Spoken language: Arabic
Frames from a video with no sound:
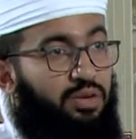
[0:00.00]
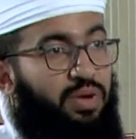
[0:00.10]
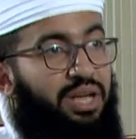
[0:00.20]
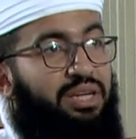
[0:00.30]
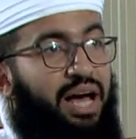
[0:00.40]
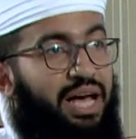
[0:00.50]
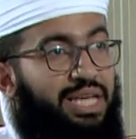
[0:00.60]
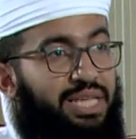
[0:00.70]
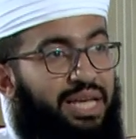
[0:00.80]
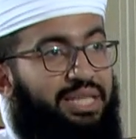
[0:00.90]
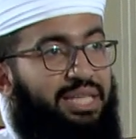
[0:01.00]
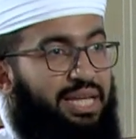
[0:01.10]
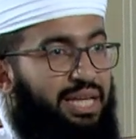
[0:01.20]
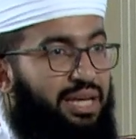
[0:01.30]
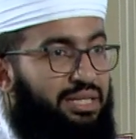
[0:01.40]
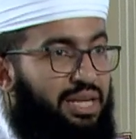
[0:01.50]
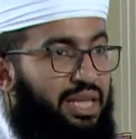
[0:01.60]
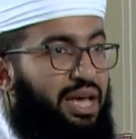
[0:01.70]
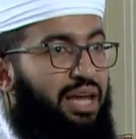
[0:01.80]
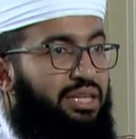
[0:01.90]
فإن أخصر طريق إلى
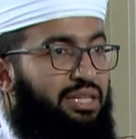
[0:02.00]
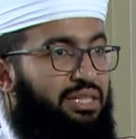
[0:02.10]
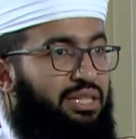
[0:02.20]
ذلك